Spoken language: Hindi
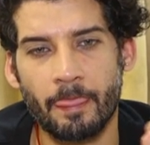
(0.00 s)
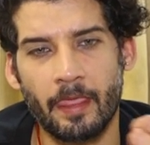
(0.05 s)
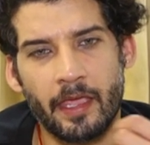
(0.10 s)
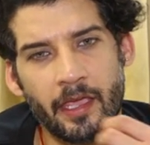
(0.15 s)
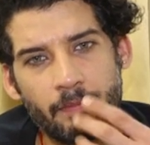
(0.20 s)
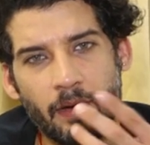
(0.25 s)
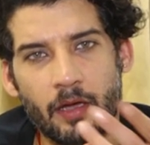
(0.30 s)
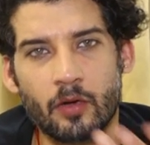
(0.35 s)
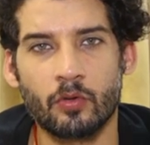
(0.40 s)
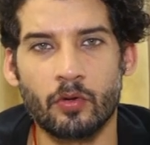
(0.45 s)

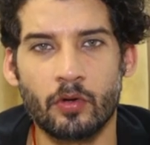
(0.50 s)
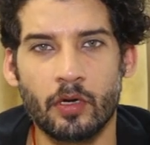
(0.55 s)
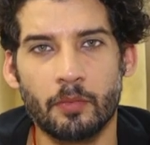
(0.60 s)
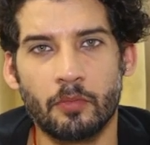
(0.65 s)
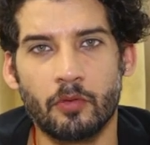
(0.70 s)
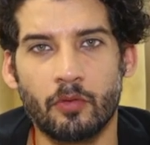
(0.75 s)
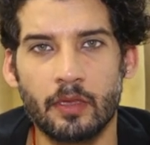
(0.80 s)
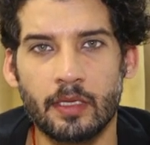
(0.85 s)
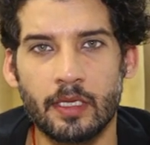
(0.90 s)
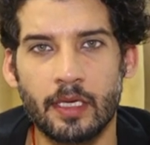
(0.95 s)
एक बार उन्होंने
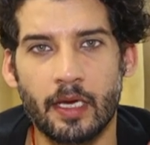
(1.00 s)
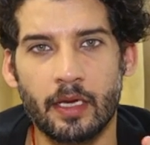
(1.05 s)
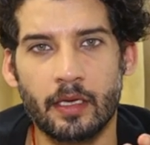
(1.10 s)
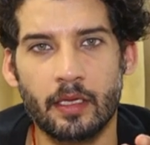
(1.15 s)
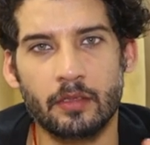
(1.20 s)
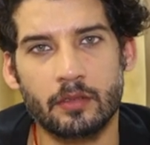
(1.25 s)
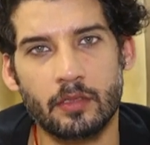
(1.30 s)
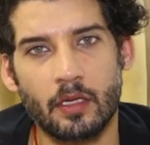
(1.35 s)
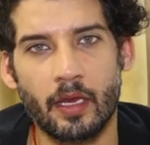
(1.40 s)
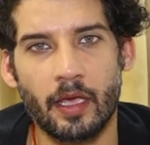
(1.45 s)
बोल दिया
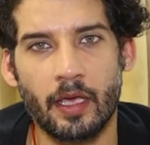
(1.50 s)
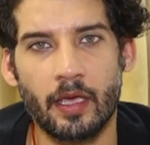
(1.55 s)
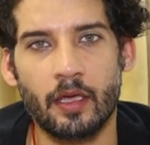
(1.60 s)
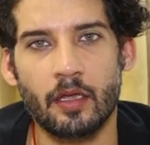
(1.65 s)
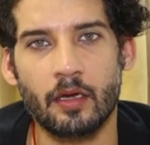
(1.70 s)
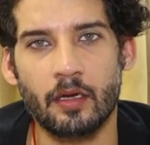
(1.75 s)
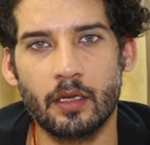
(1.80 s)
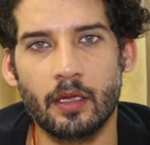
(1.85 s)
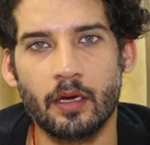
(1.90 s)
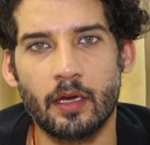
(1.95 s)
कि सर है
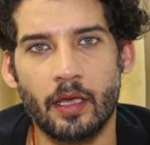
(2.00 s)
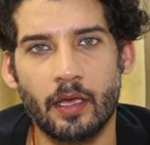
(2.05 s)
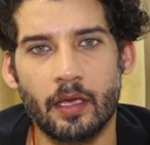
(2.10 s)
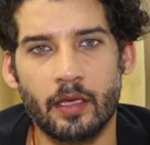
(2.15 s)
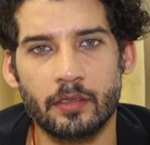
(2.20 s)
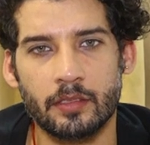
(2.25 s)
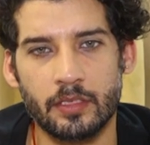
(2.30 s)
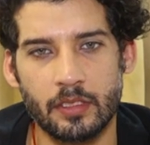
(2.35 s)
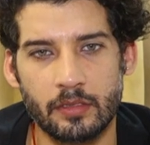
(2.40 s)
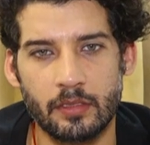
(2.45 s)
रियल
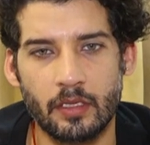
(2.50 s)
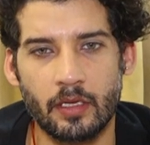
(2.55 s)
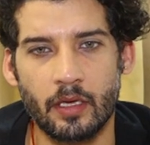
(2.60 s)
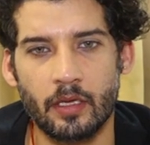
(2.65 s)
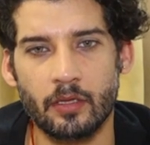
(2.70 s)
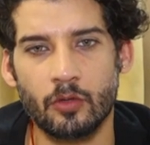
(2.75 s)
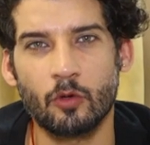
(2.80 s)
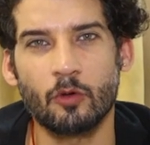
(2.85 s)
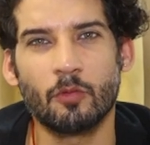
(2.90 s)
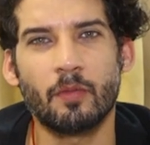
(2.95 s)
है चीज़ें
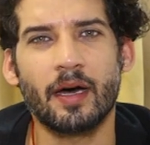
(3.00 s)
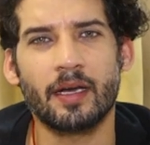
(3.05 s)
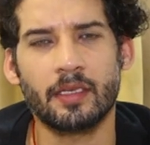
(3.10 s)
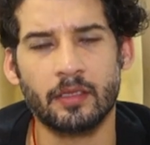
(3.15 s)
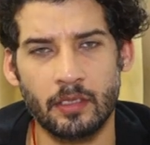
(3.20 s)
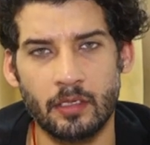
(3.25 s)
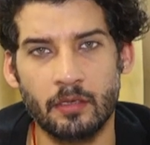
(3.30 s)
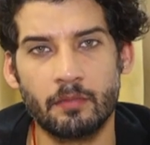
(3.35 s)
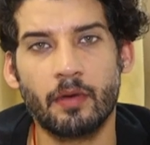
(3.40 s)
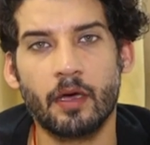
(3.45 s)
हैं दो बार
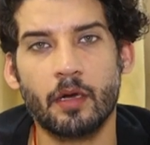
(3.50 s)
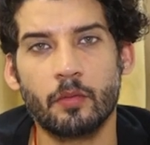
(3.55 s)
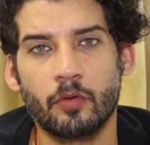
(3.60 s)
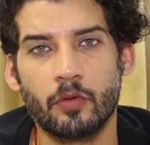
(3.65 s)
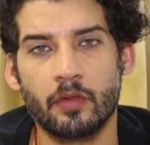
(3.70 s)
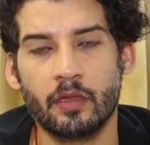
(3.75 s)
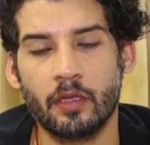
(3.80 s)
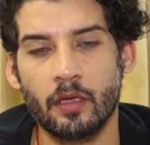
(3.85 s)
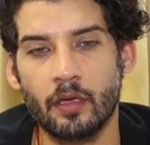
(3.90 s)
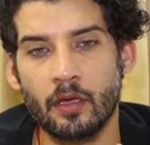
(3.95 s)
तीन बार
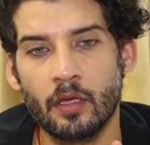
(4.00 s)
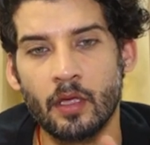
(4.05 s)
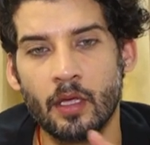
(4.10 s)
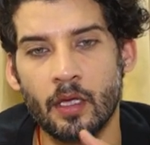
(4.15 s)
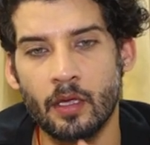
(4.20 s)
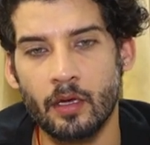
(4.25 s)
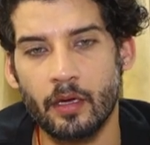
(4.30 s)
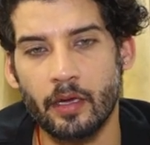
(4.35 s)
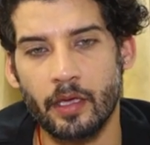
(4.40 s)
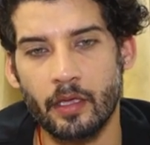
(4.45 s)
बोल दिया
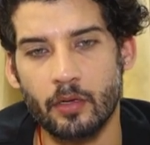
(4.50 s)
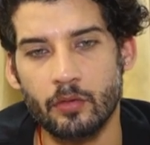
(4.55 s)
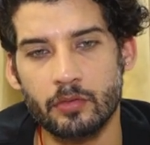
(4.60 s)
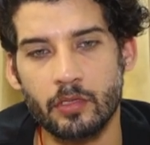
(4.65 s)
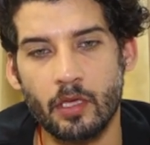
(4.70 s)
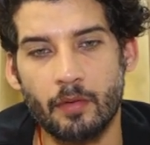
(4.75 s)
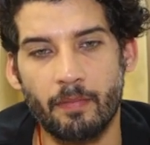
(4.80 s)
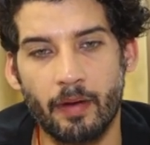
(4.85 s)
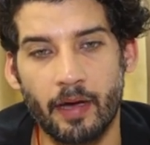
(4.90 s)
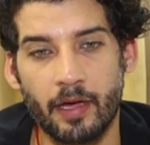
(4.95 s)
लेकिन
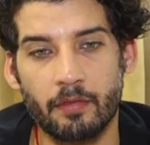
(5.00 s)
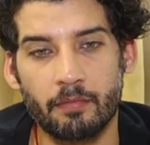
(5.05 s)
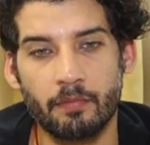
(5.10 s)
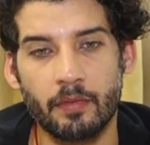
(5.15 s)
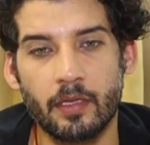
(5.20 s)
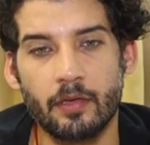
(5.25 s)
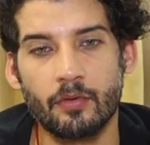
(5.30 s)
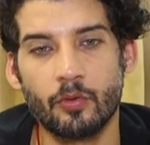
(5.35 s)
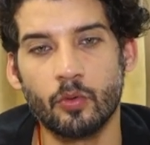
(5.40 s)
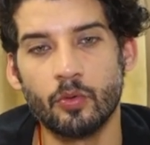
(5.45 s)
उसके बाद
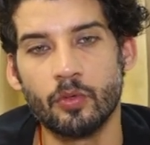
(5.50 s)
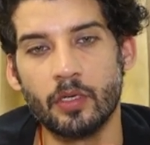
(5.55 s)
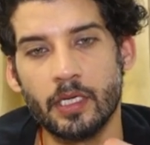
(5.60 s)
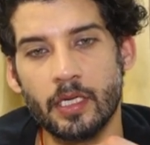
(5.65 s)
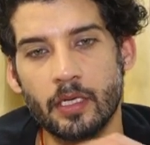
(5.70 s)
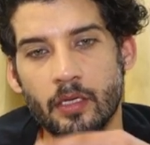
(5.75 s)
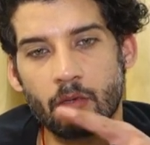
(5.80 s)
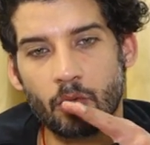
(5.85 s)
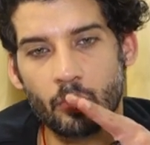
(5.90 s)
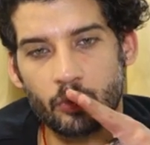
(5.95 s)
भी
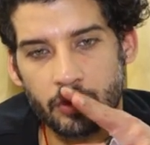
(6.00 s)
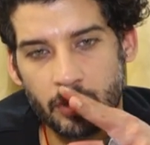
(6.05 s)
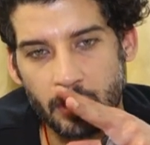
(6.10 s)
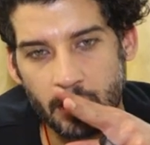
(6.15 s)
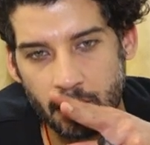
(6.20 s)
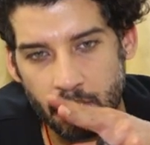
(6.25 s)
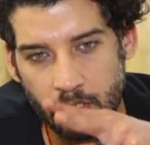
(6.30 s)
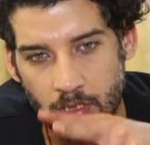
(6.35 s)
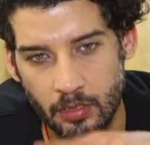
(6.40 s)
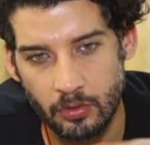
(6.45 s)
उन्हीं
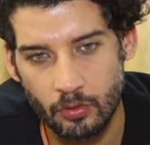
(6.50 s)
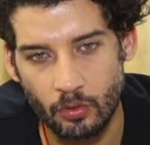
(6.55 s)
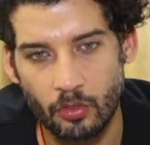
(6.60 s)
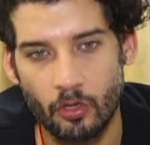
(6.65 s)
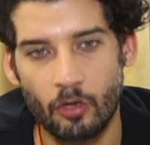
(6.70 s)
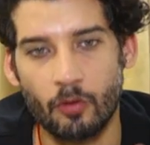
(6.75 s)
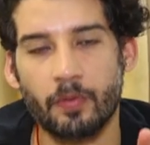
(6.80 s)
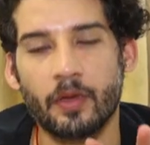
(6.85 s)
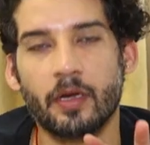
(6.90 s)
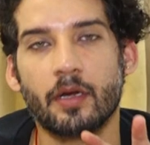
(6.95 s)
उसी चीज़ों
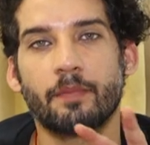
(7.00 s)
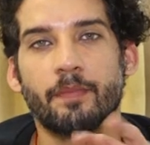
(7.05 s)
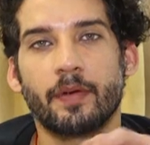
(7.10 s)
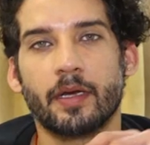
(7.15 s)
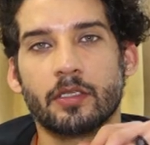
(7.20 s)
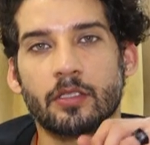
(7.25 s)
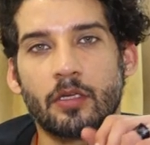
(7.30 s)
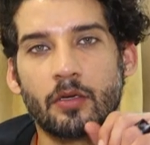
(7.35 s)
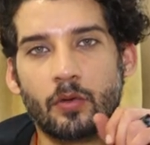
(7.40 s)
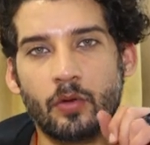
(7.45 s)
के ऊपर
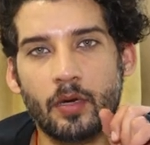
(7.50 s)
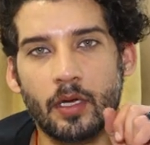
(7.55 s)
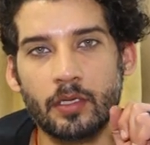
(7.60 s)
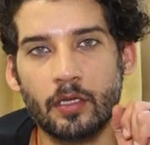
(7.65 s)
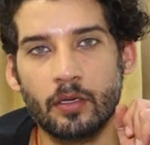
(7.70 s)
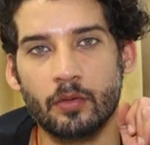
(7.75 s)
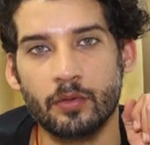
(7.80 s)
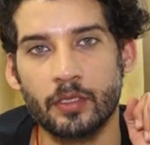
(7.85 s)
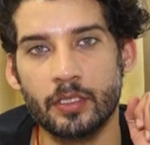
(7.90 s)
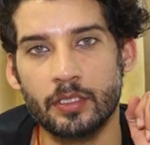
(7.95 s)
प्रेशर हो रहा
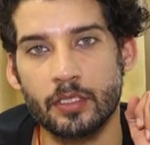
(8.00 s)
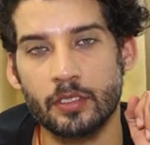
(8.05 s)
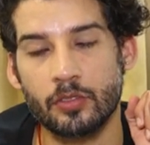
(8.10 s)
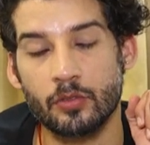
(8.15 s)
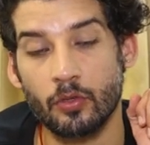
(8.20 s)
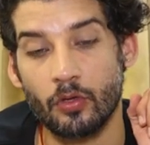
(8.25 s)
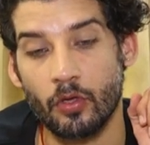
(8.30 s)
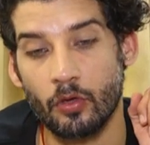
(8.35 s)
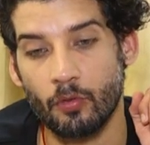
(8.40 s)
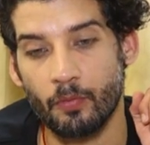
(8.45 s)
था उन्हीं
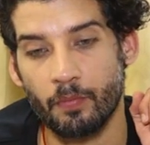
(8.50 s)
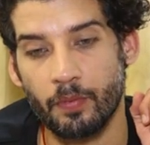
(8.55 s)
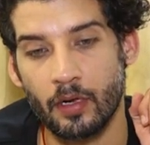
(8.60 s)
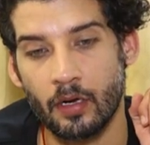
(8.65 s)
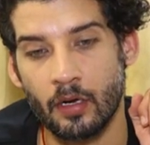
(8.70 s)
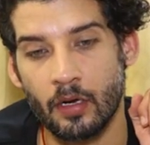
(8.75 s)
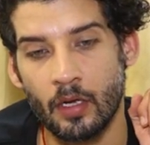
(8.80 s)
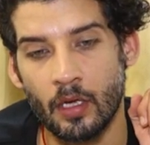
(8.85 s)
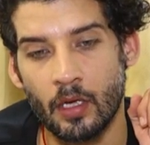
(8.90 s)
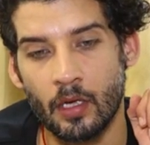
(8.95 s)
चीज़ों के
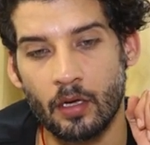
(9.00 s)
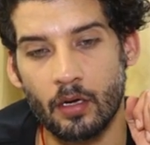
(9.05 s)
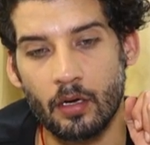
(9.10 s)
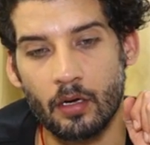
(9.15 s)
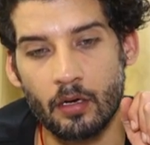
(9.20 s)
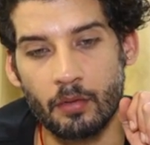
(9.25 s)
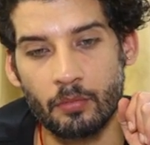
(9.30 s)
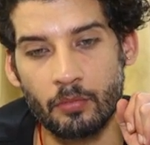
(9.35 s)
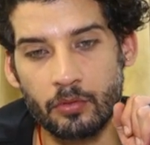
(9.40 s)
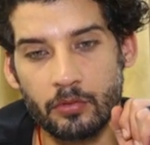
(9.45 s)
ऊपर
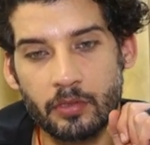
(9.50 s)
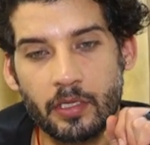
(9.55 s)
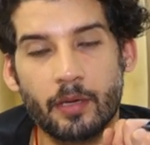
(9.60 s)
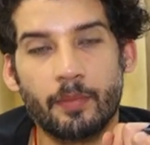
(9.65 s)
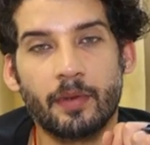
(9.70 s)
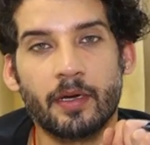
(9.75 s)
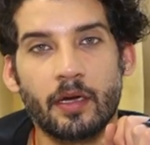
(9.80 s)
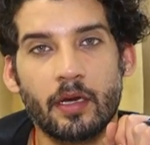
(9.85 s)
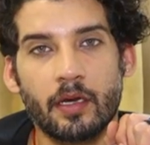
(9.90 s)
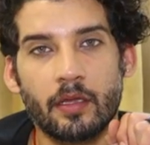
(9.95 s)
मुद्दे
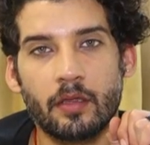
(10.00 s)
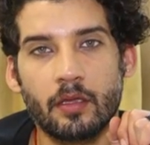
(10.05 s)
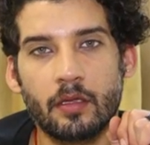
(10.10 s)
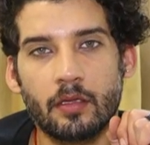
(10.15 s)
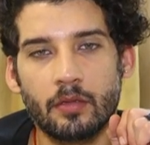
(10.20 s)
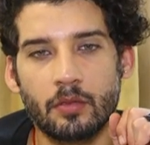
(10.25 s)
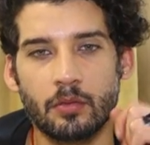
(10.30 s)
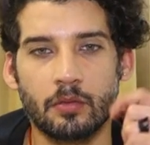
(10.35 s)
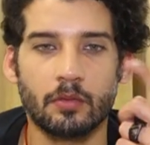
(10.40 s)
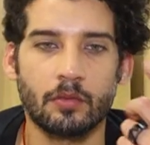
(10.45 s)
बन रहे थे
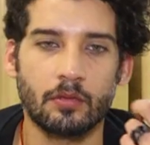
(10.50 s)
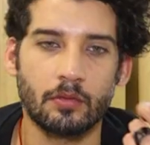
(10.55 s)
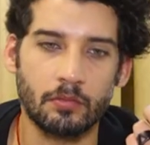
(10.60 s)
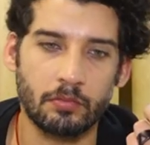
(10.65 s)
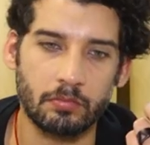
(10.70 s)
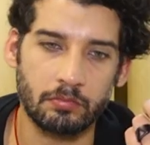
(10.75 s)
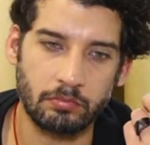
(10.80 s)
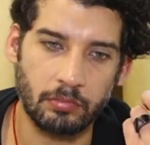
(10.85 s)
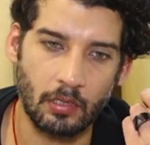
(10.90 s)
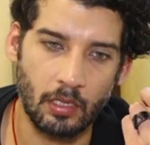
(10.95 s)
तो
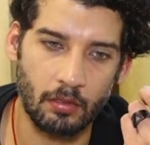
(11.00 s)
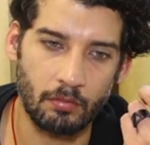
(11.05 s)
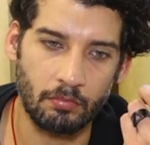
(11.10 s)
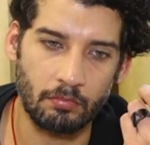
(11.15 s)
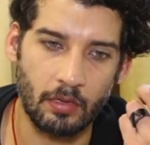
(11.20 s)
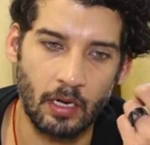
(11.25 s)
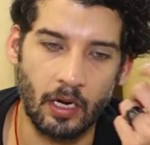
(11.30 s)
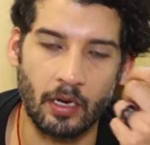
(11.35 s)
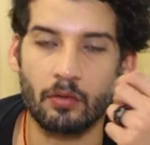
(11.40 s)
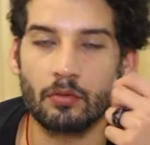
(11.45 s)

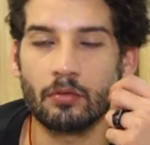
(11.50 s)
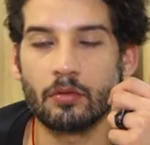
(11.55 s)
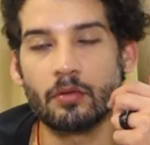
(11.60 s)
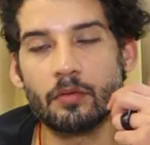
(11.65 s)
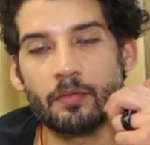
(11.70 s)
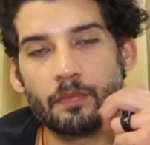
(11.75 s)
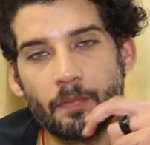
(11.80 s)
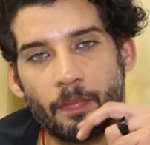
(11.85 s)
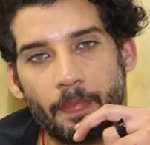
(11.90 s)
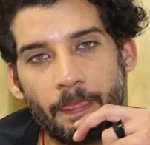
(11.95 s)
आई डोंट
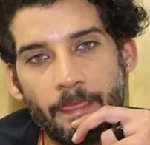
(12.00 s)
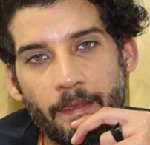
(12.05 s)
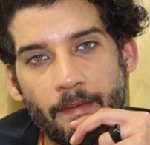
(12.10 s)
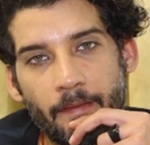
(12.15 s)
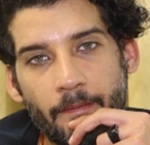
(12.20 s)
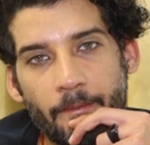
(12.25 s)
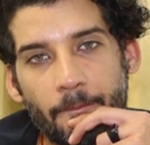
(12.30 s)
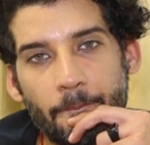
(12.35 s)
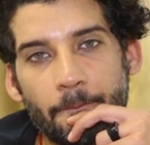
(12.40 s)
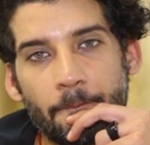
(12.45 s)
नो
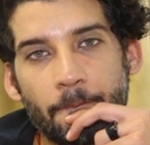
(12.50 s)
या